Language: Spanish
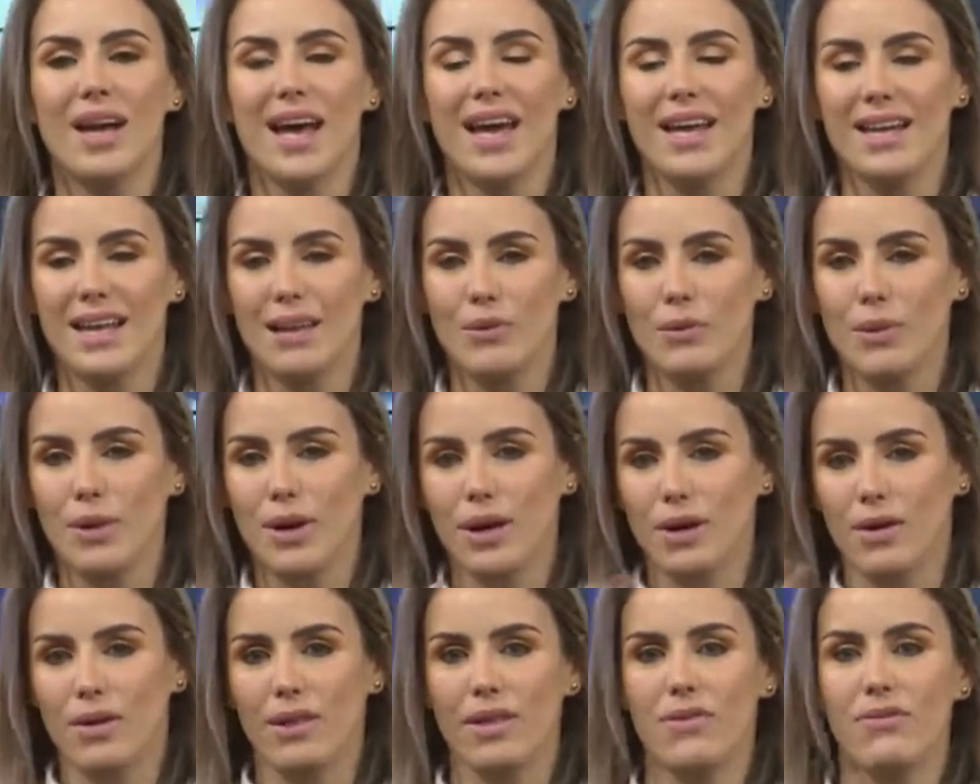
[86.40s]
en el
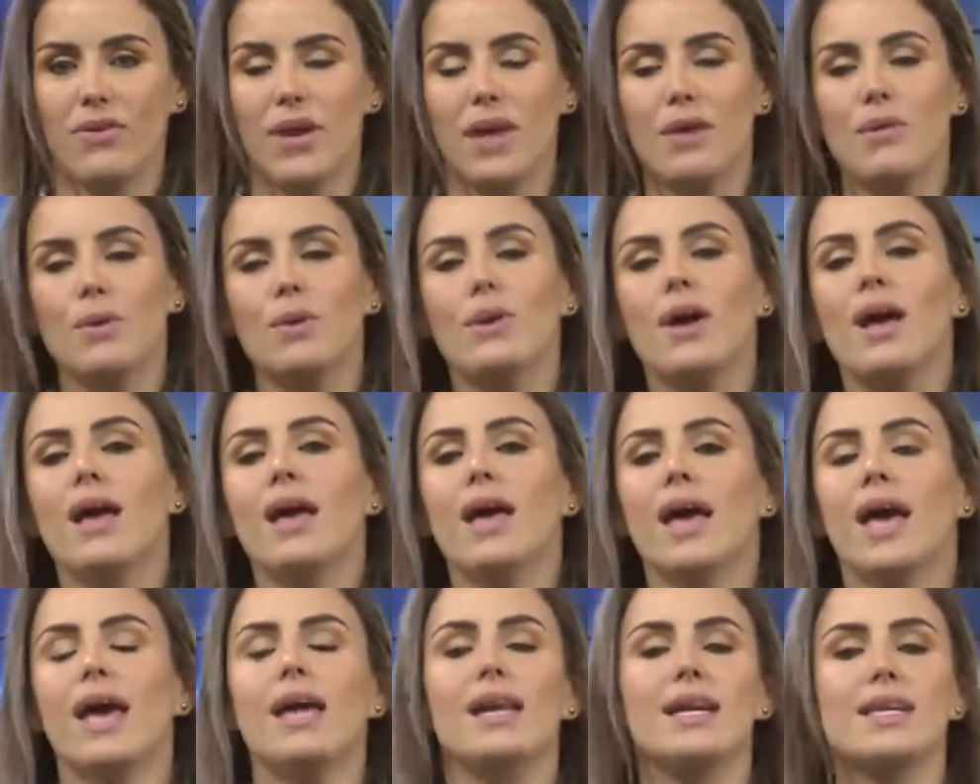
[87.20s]
buscador de Facebook
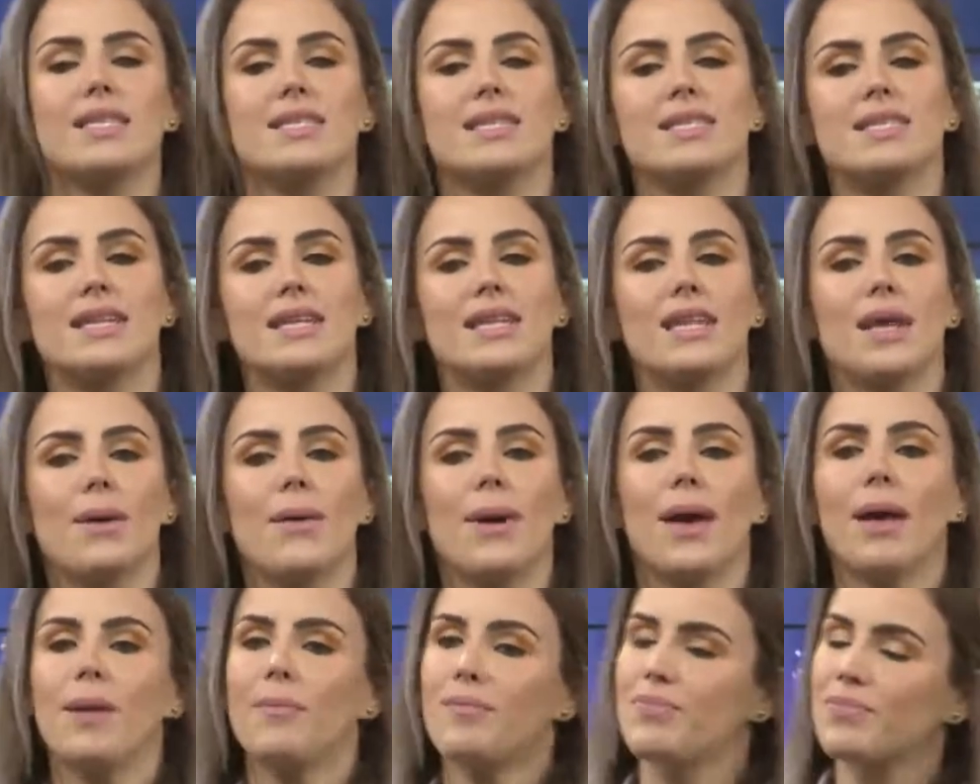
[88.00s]
RCC
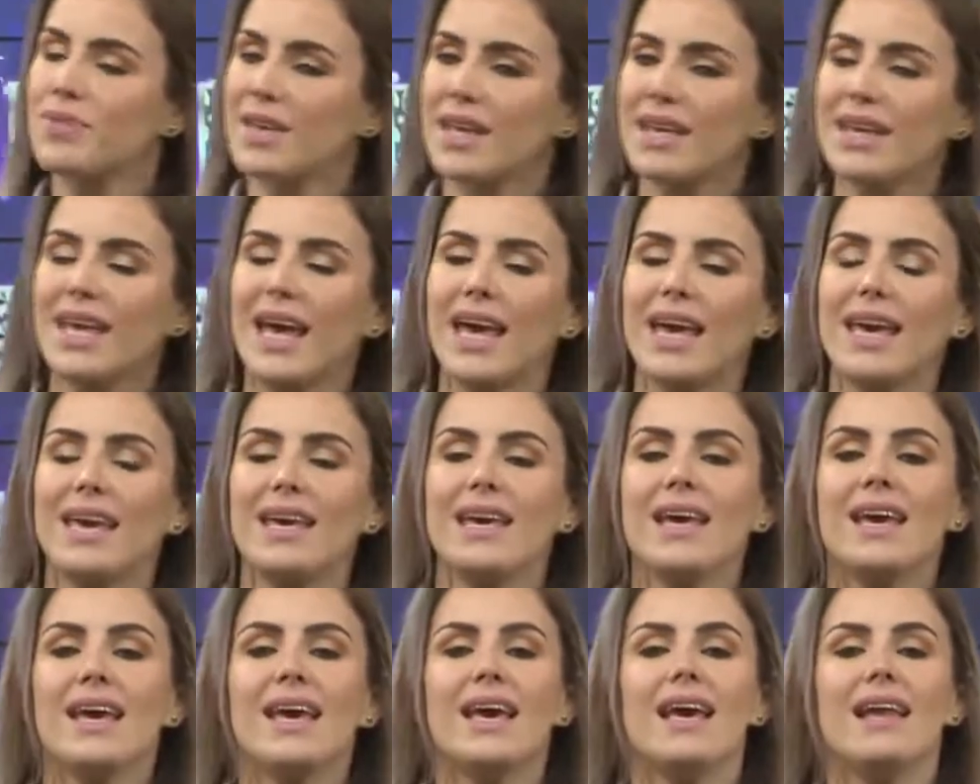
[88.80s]
y
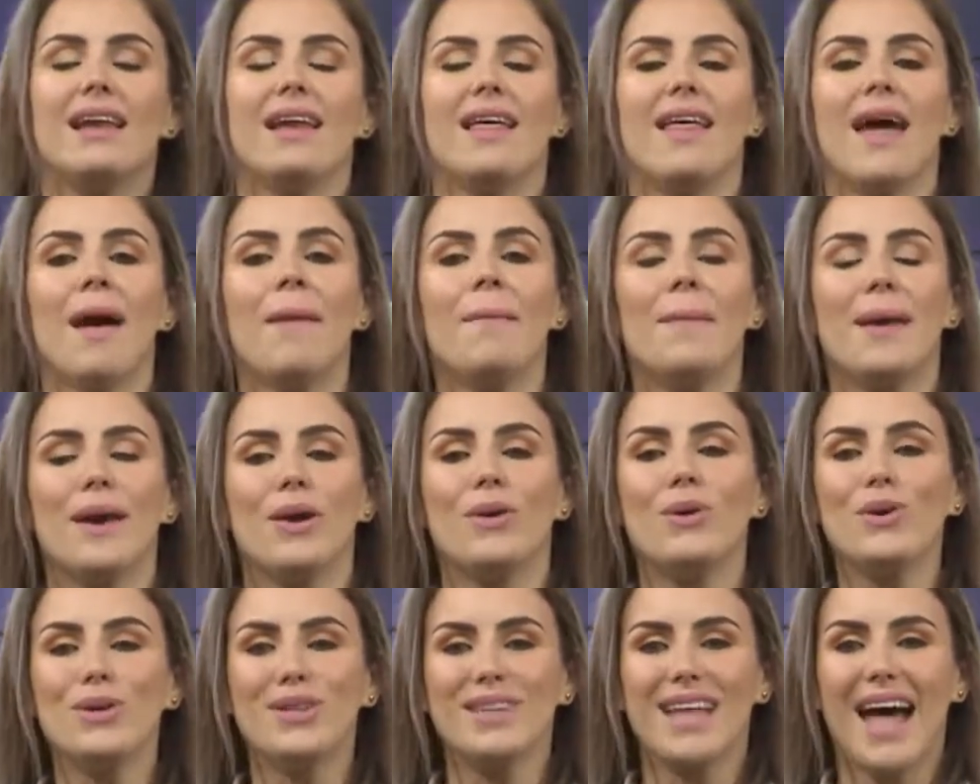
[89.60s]
ahí le das me
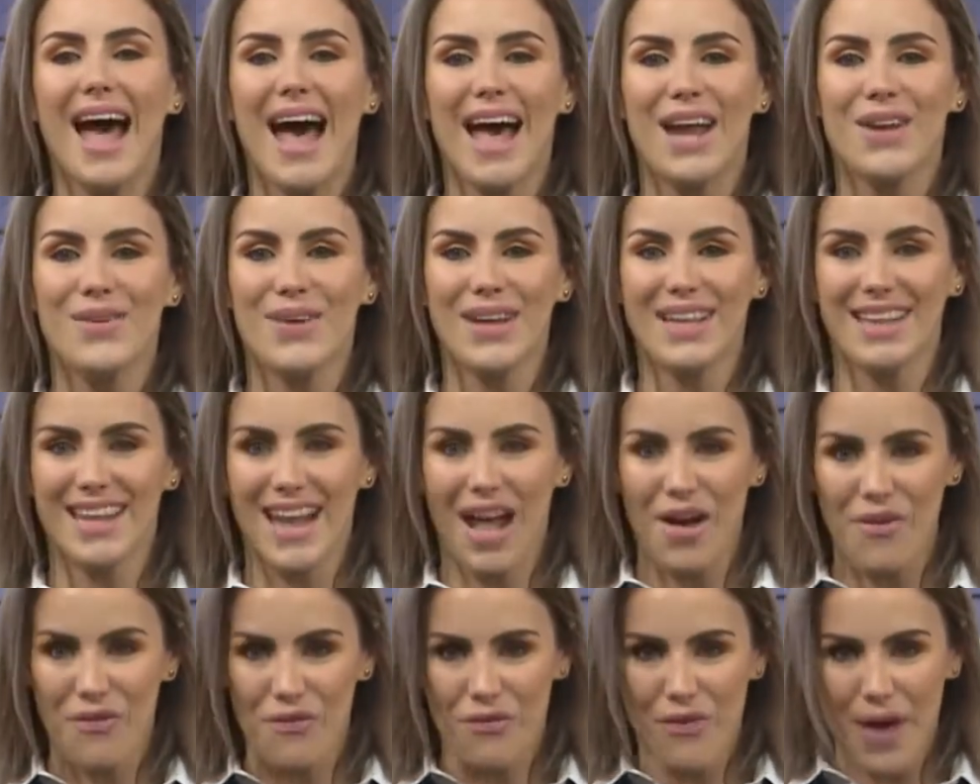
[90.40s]
gusta a
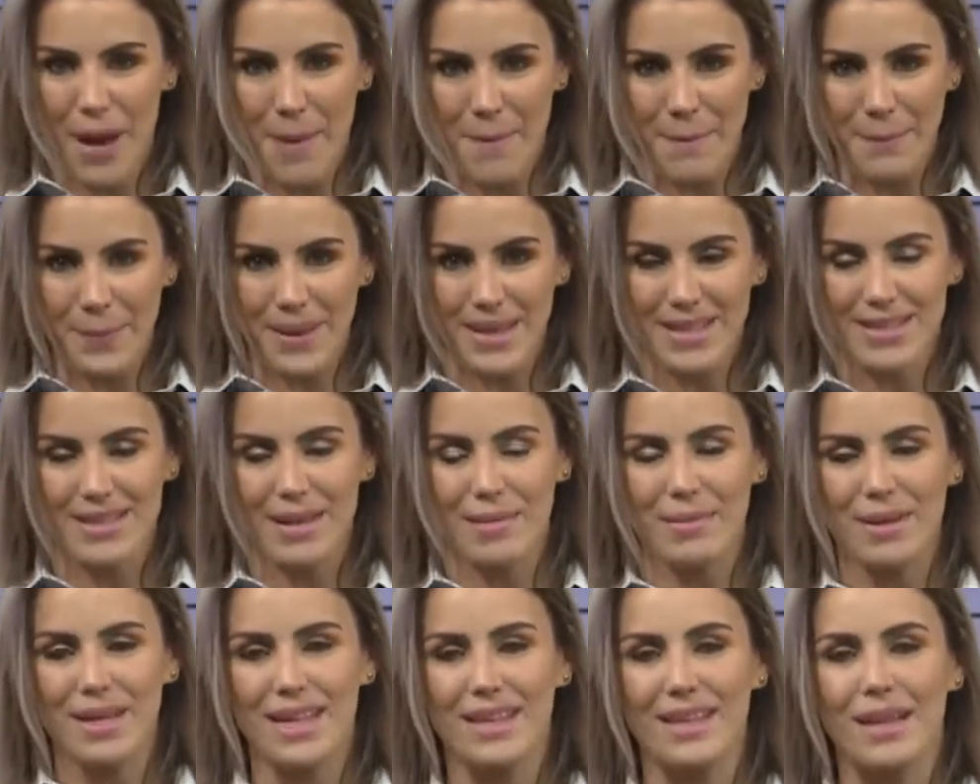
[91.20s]
nuestra fanpage.
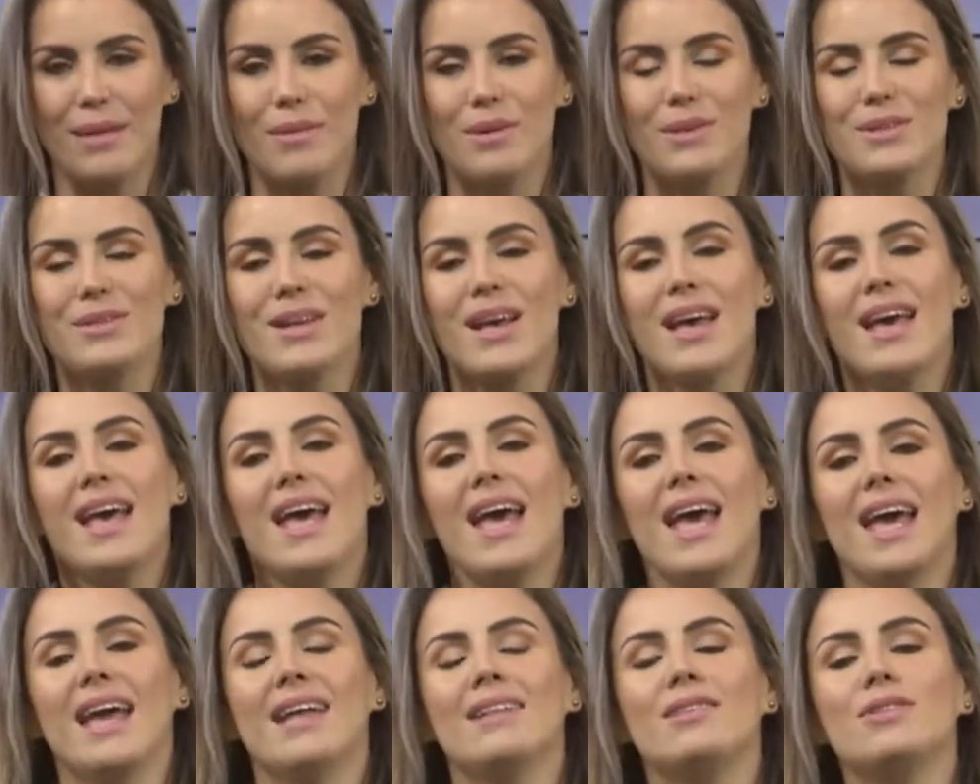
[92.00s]
También estamos
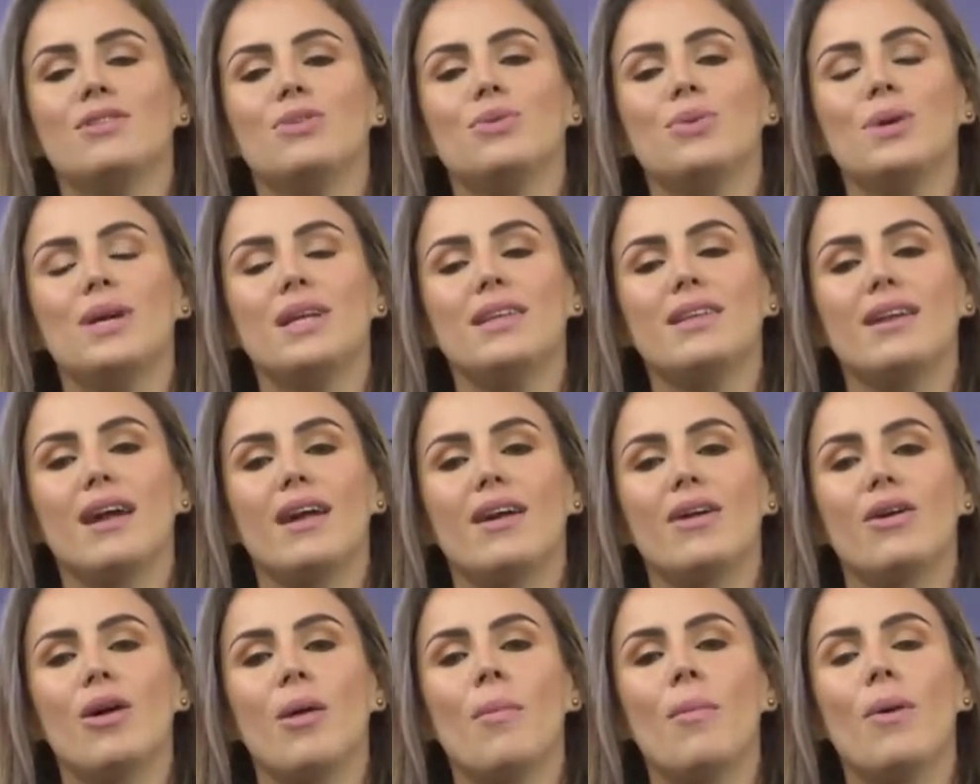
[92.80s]
en
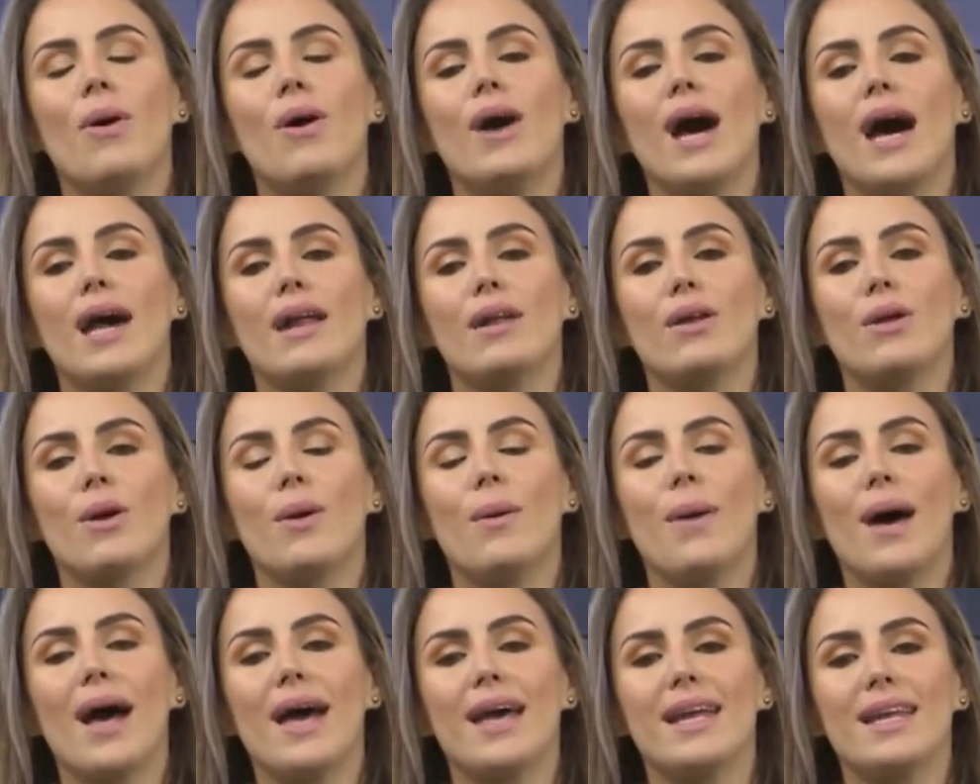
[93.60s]
Twitter como
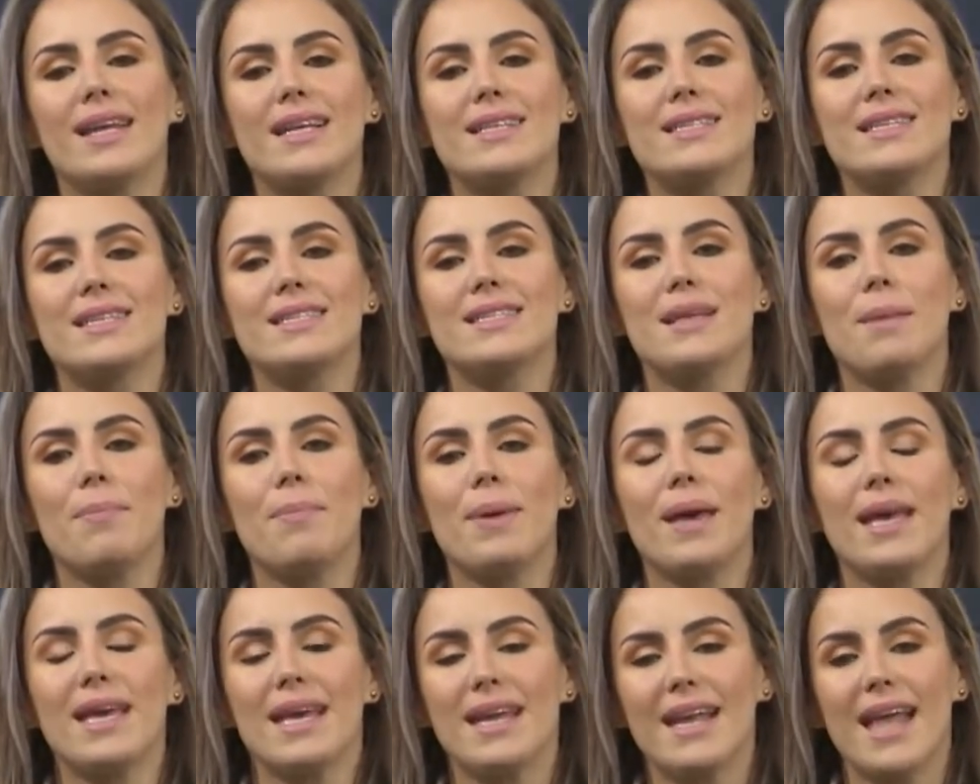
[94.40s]
arroba
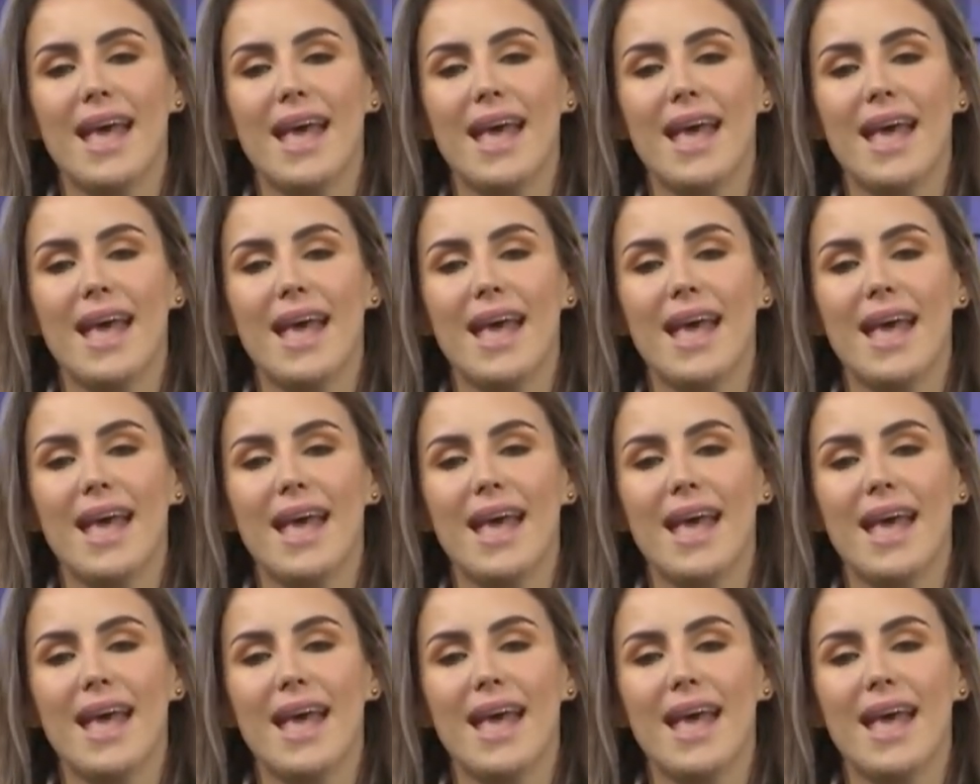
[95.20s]
rccpy,